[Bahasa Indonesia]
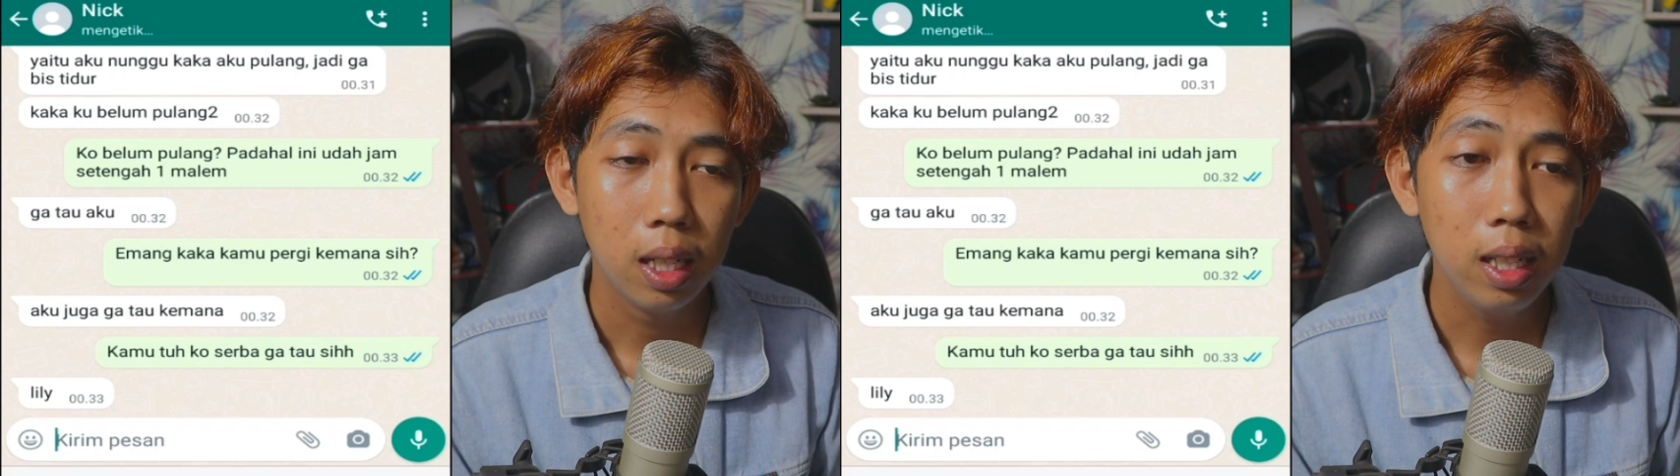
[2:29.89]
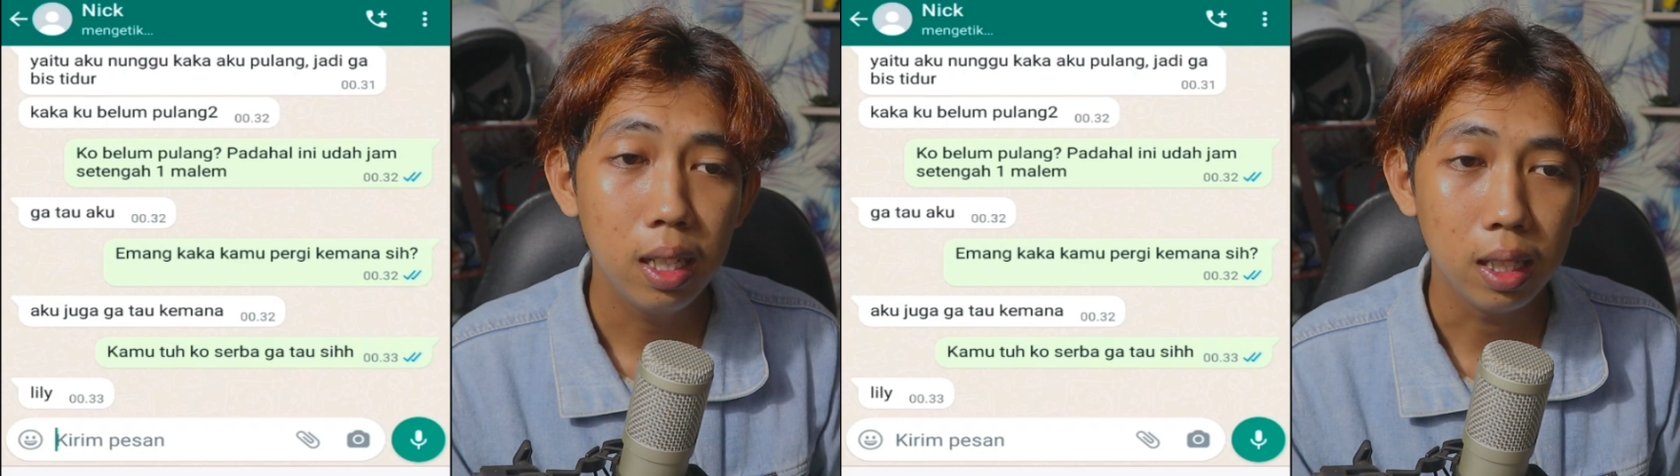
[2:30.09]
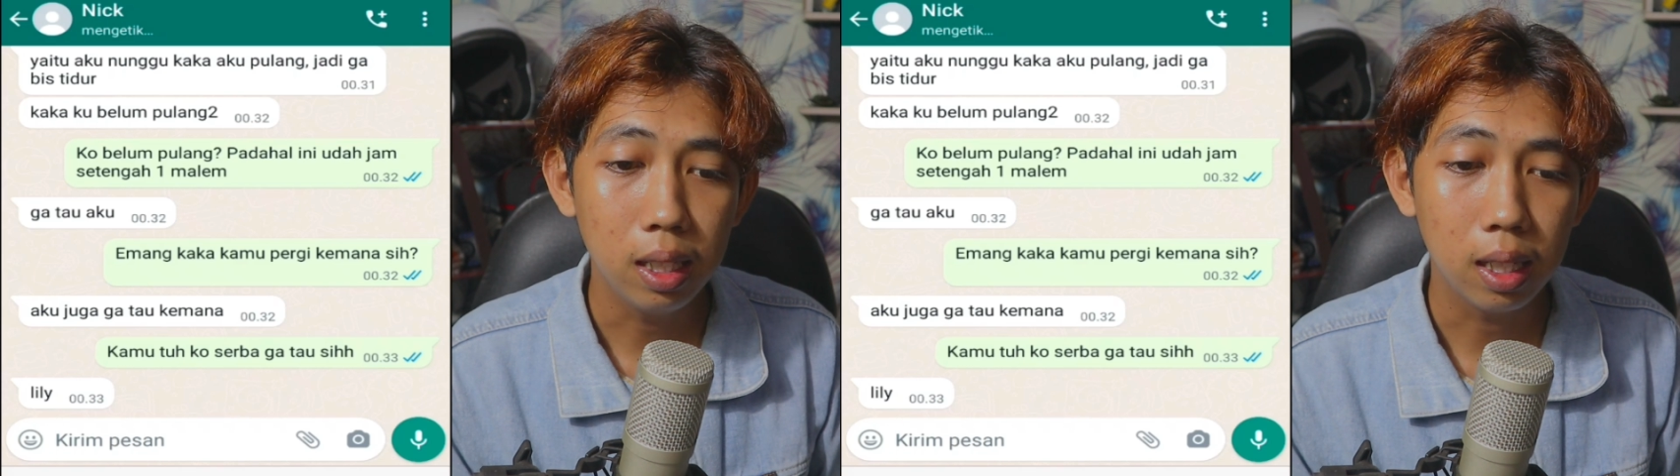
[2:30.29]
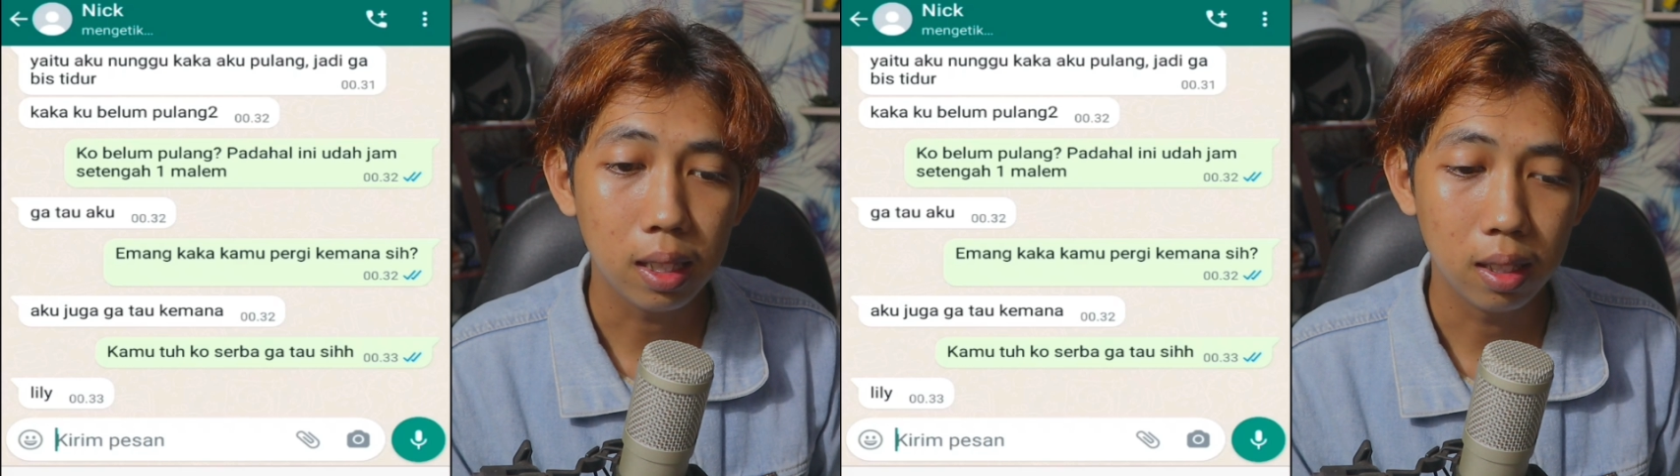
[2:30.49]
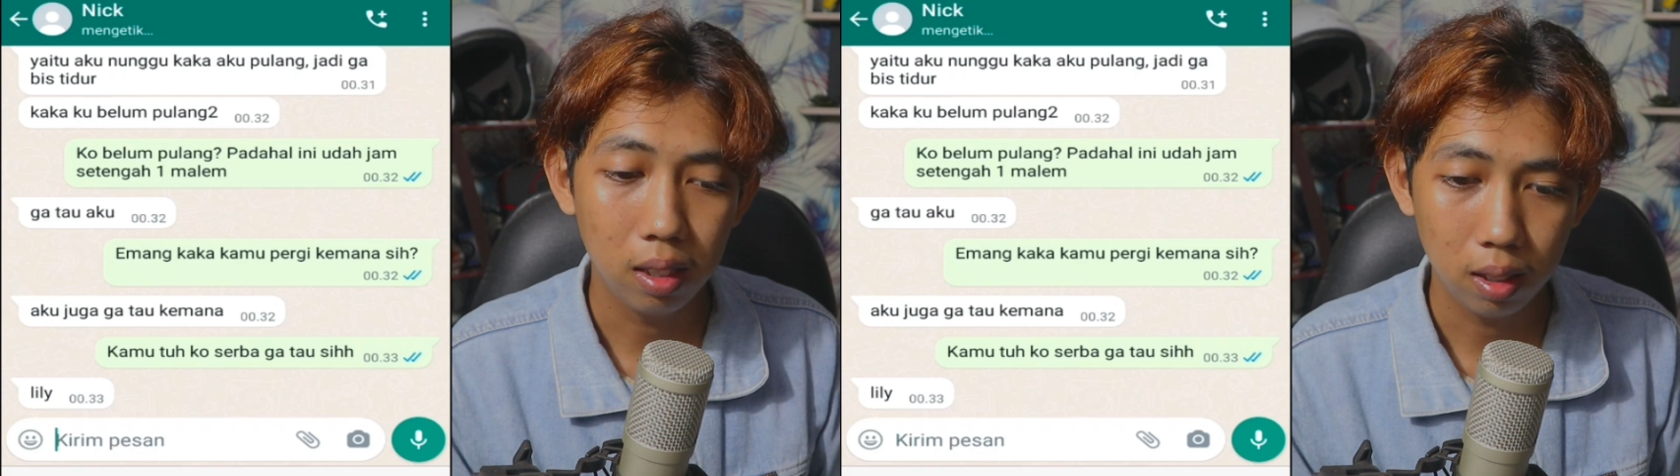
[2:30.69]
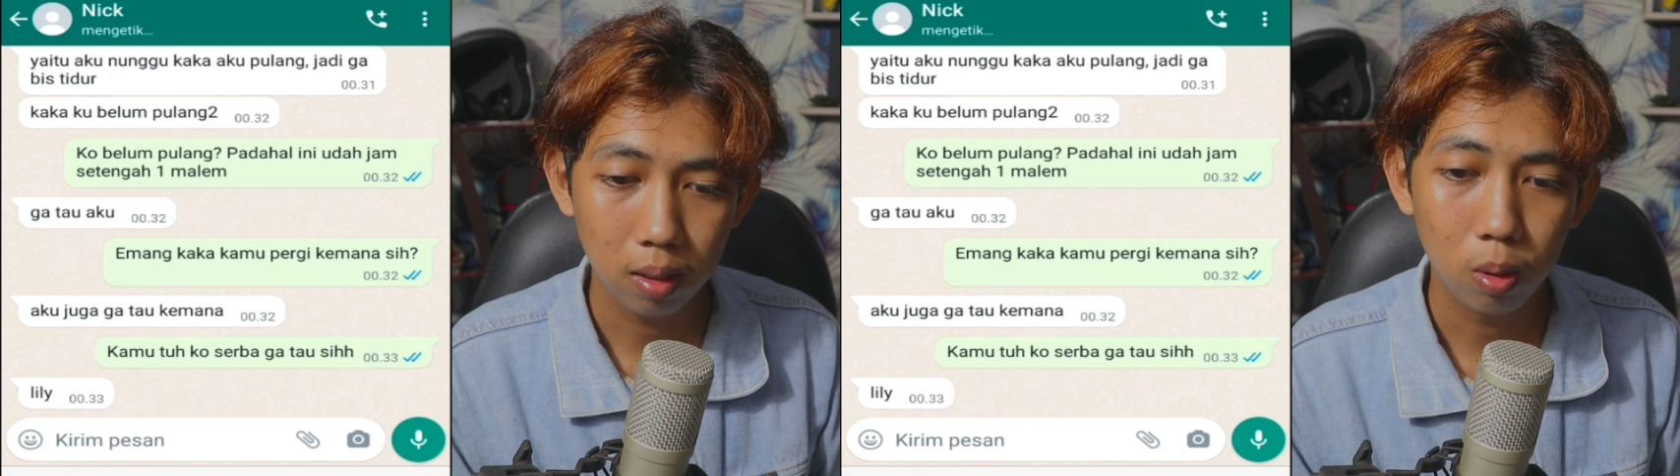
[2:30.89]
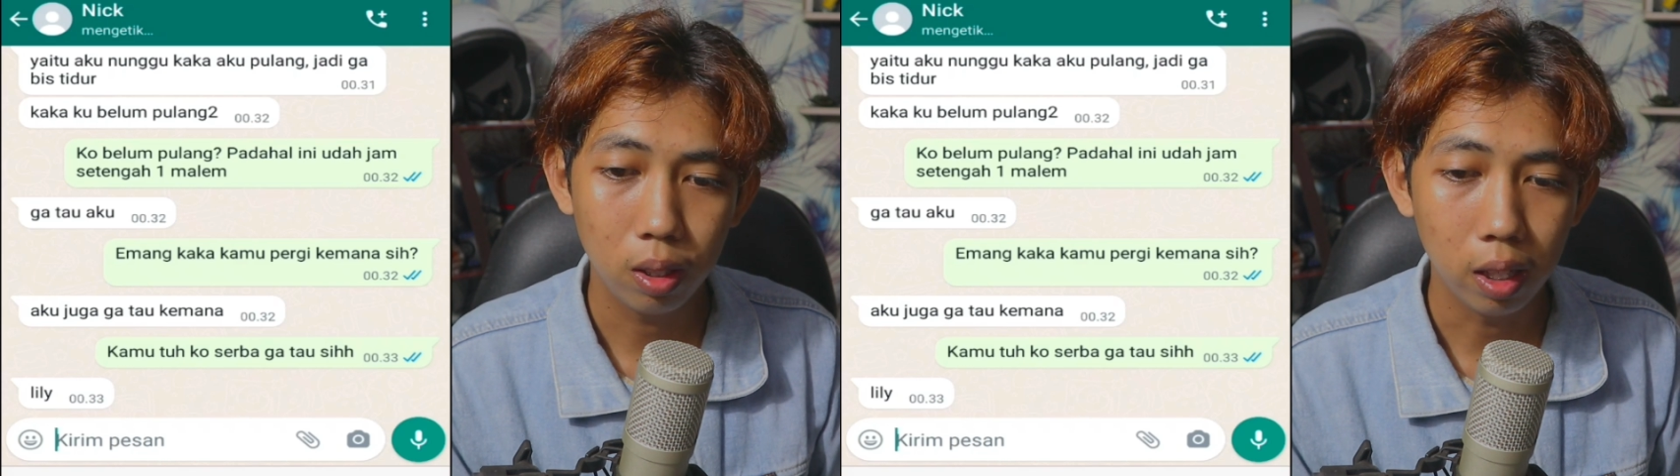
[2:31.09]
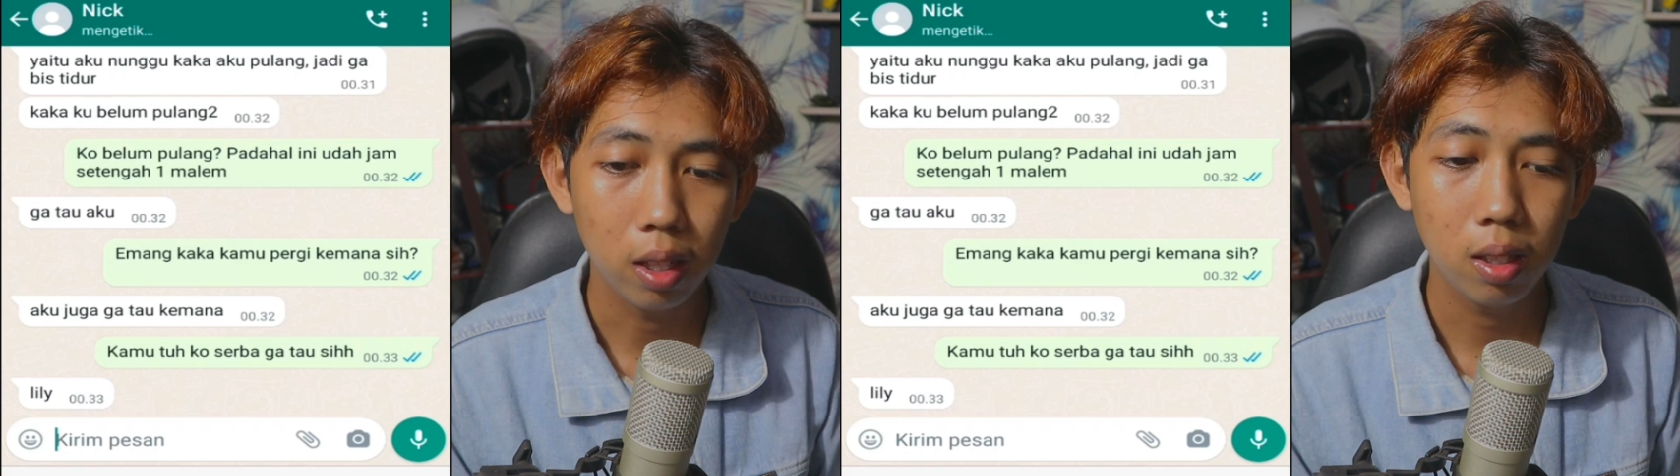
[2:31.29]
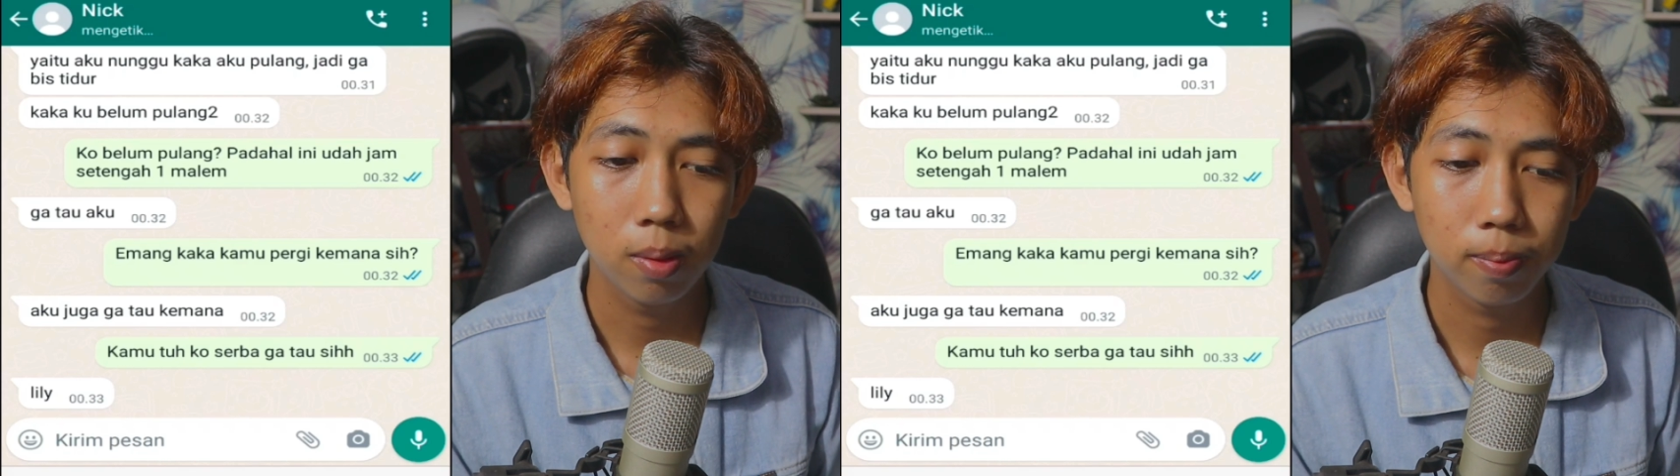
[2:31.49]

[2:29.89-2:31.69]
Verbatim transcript: Lily kata Nick oke okay.